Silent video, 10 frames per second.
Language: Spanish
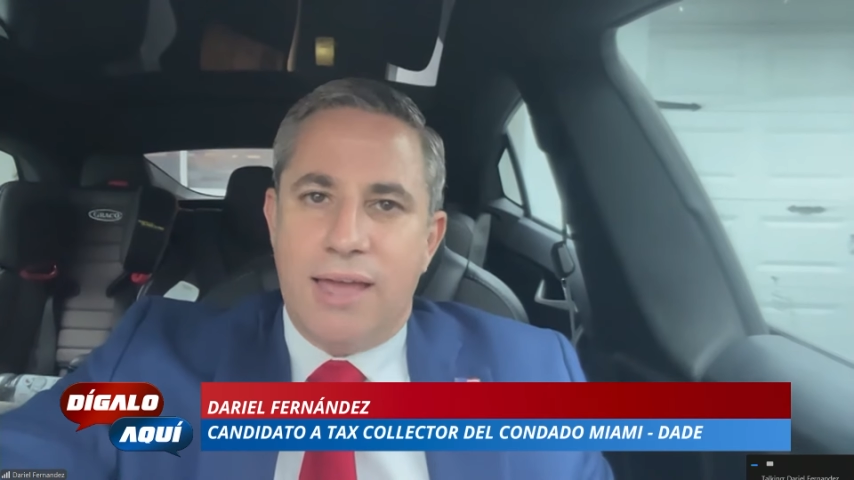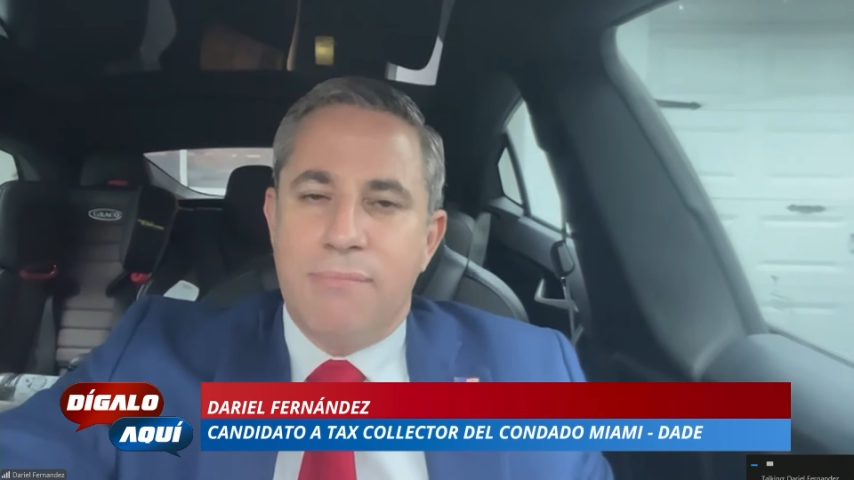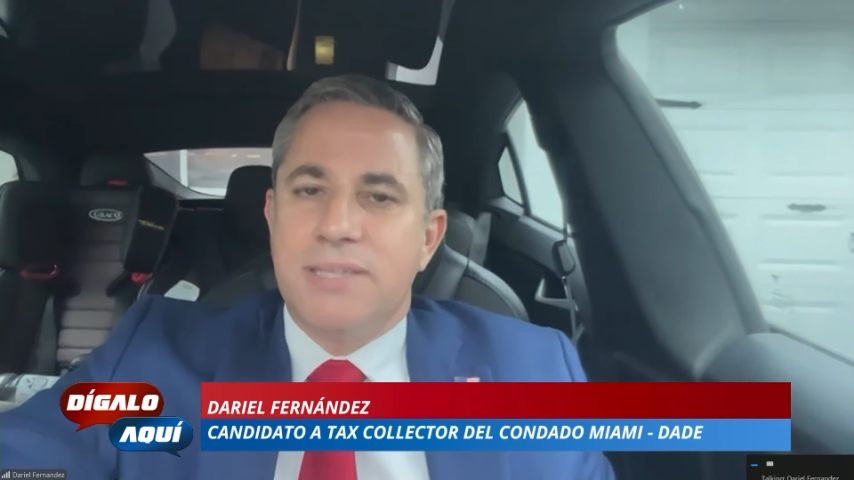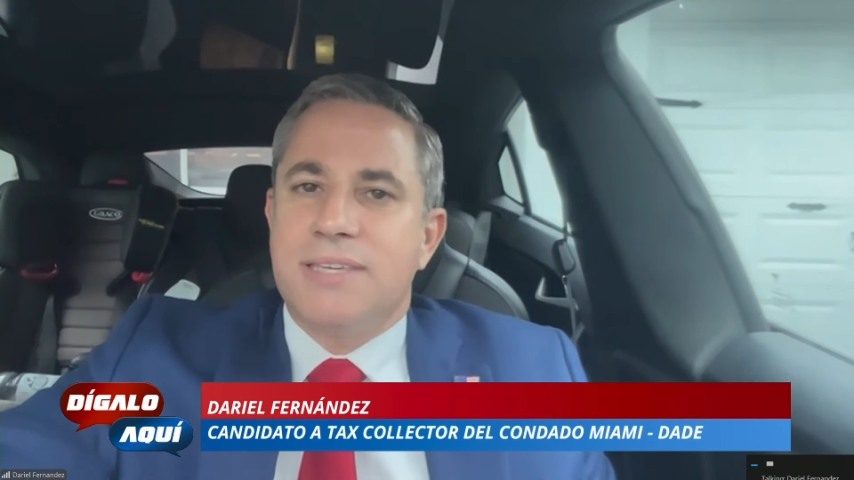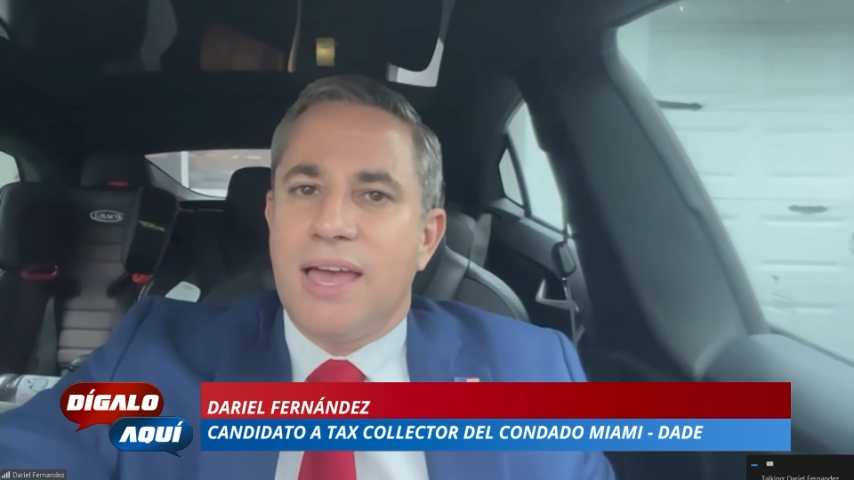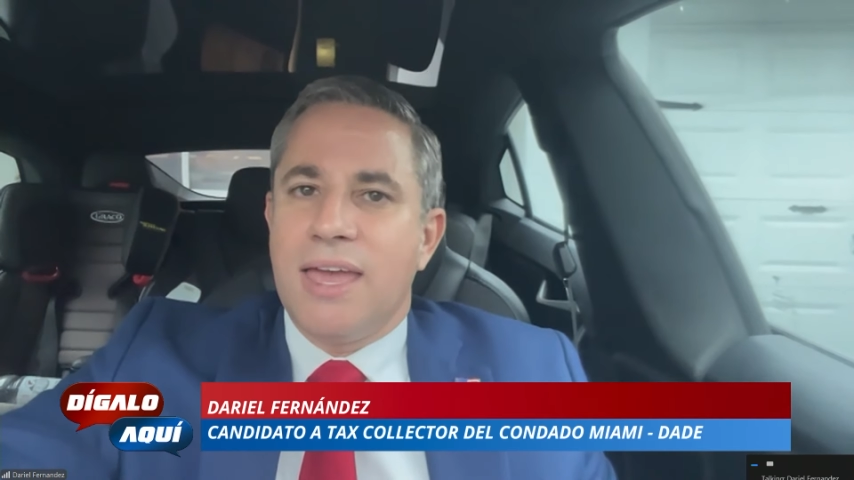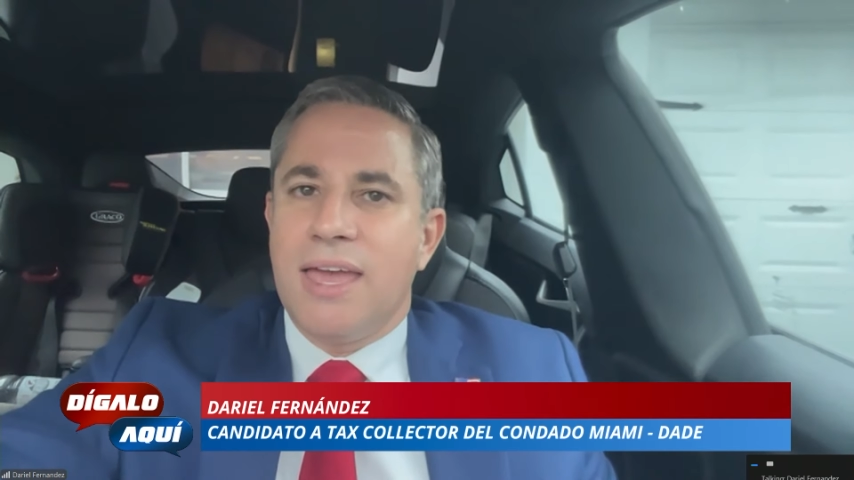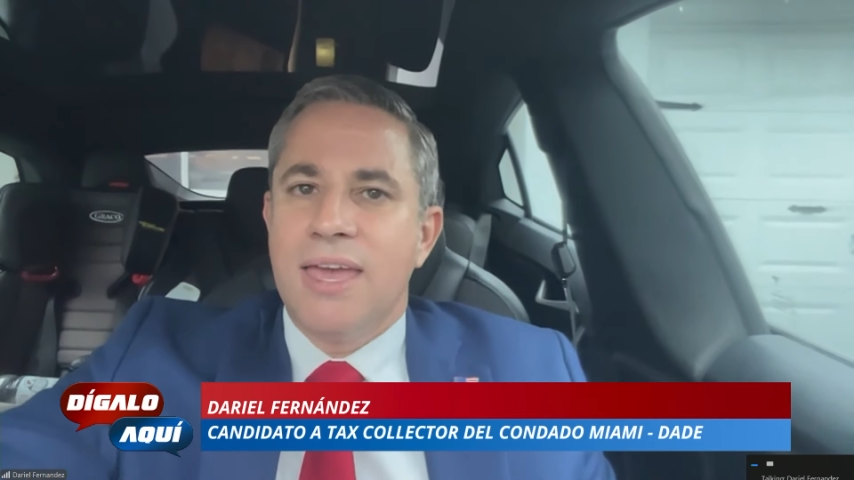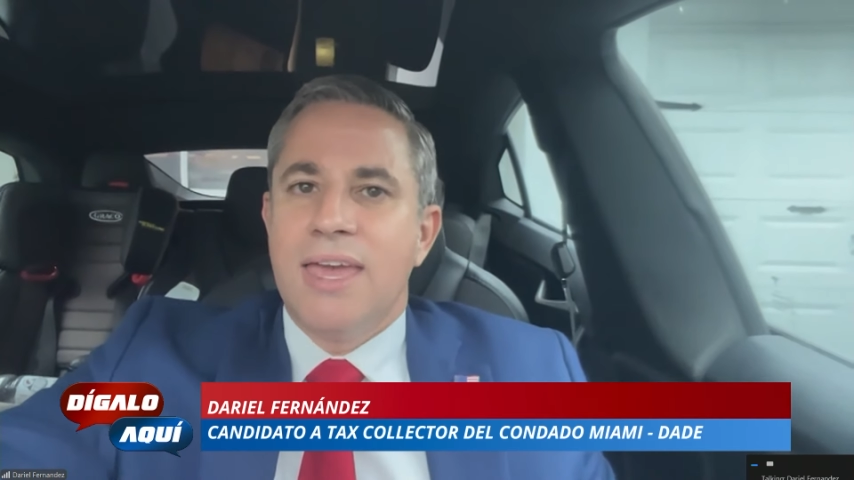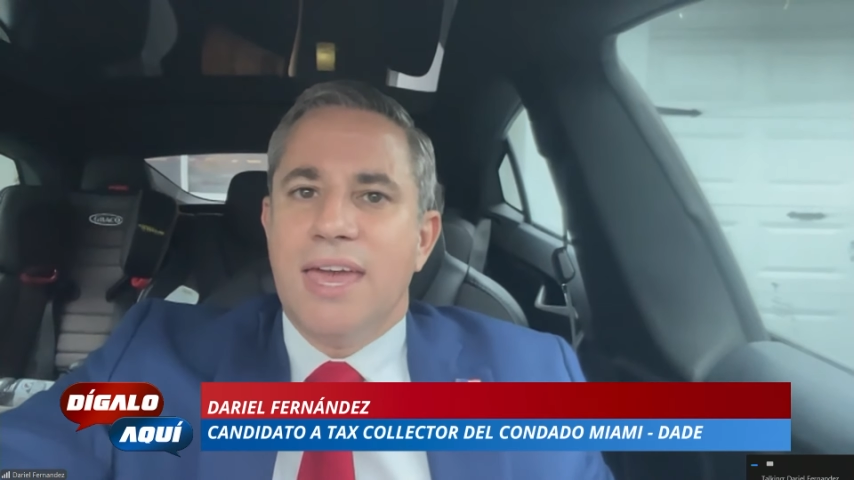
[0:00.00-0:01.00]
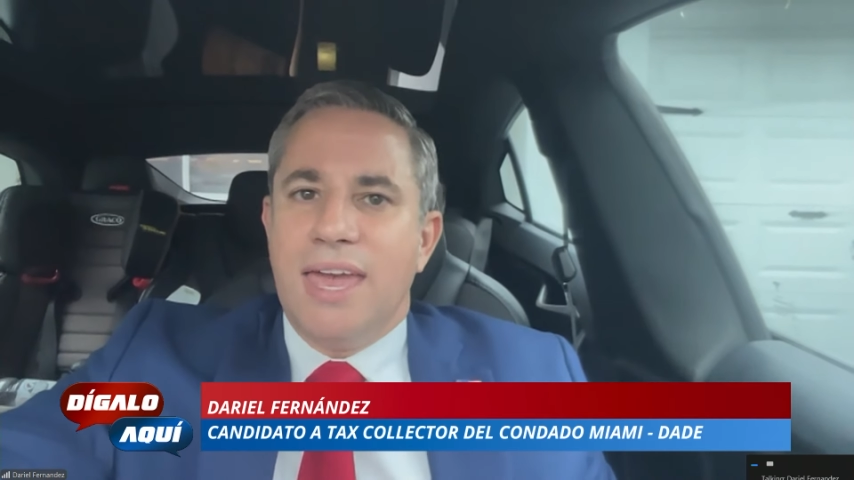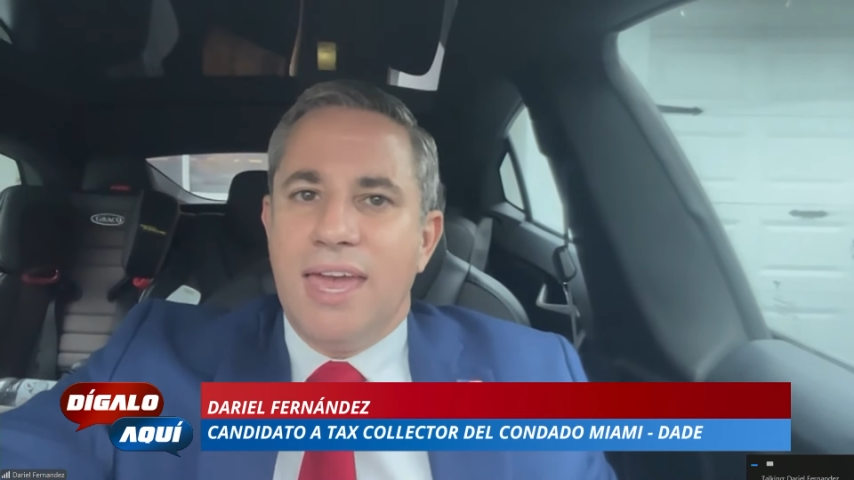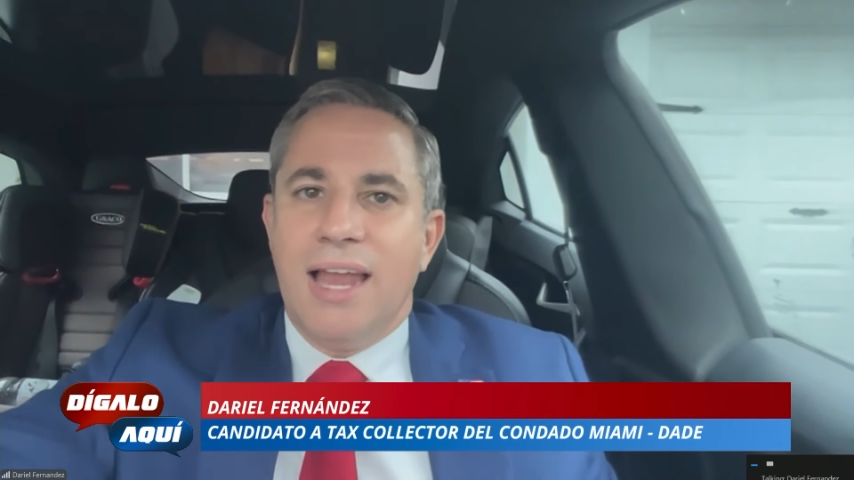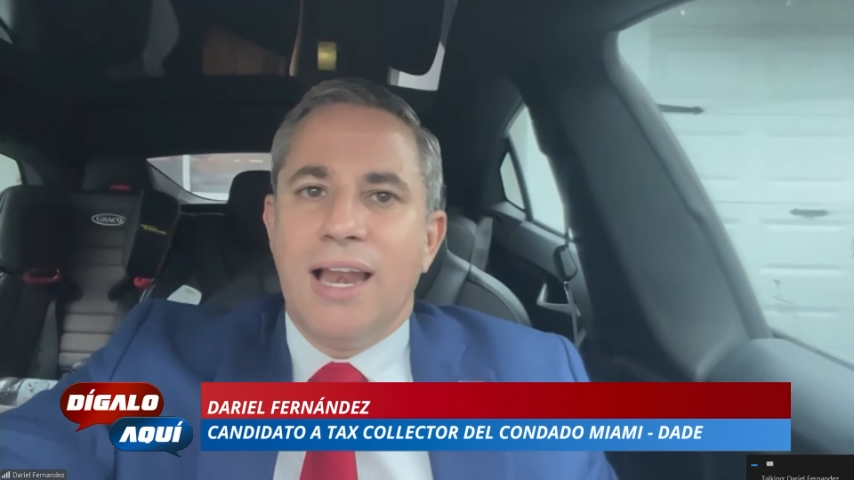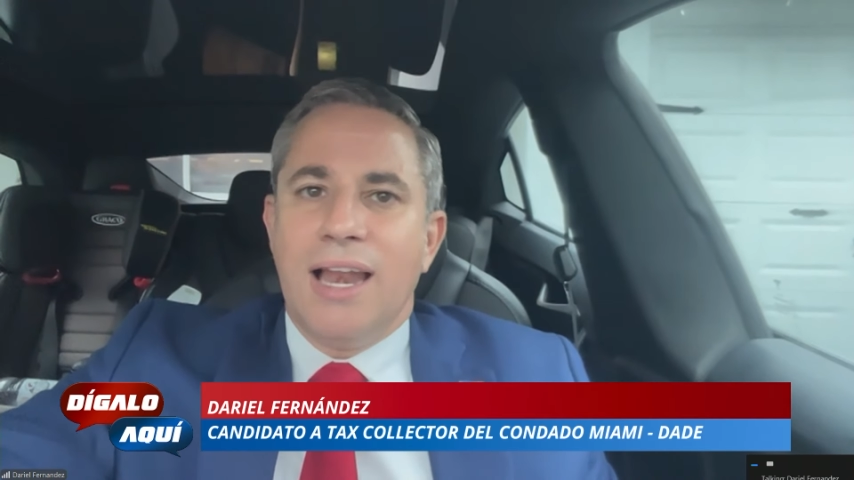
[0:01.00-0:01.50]
El mensaje
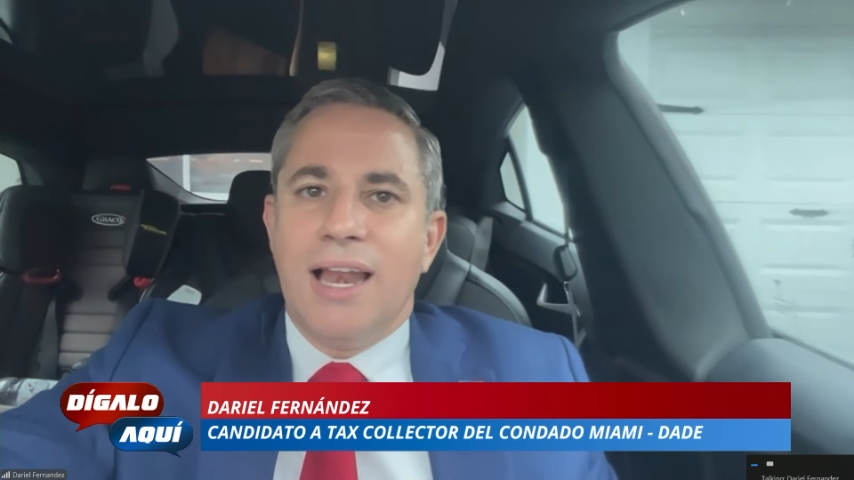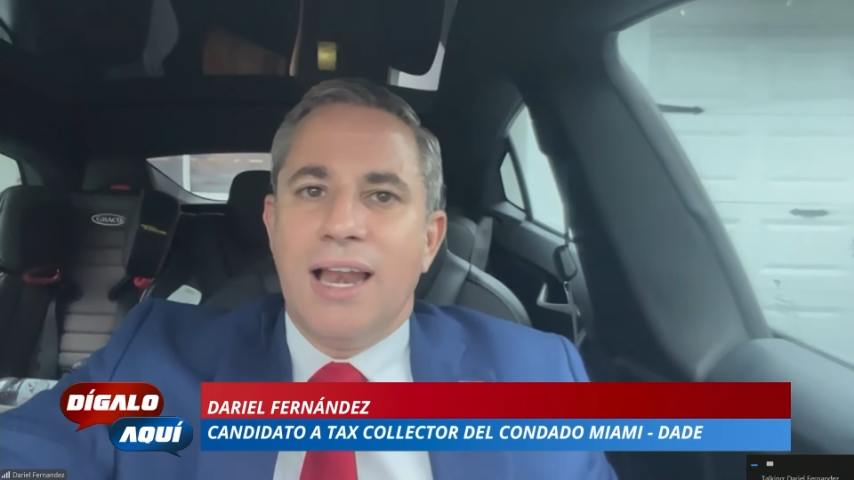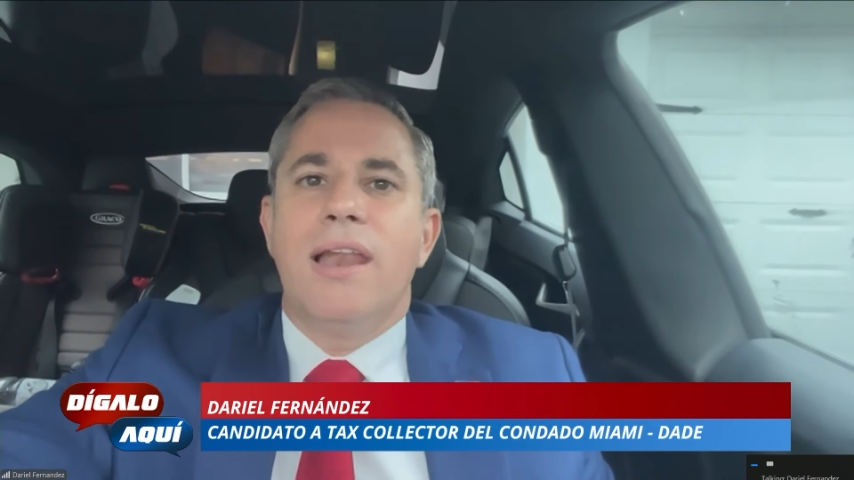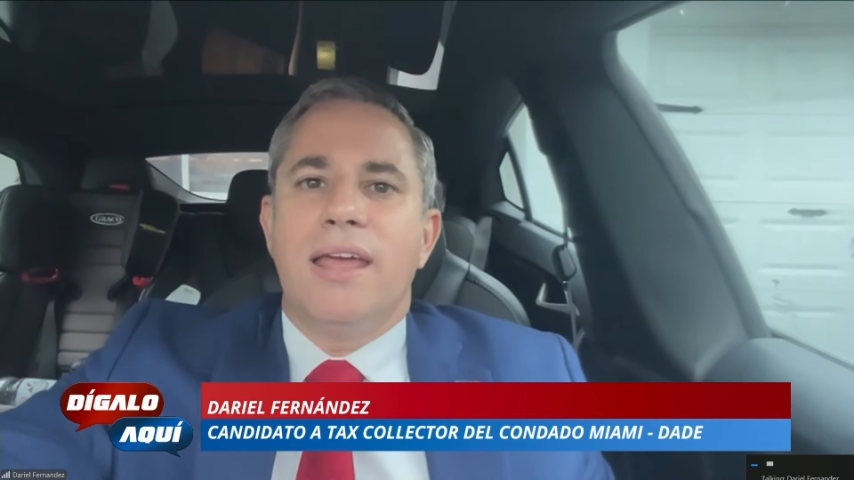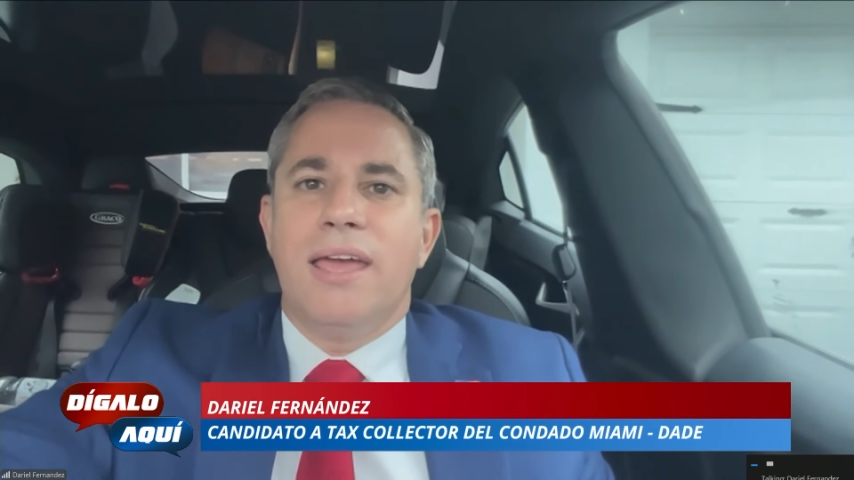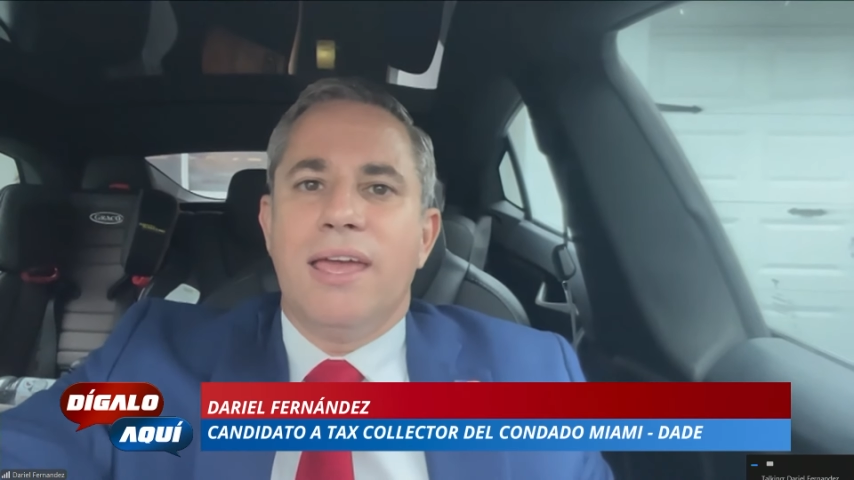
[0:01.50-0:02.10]
el cual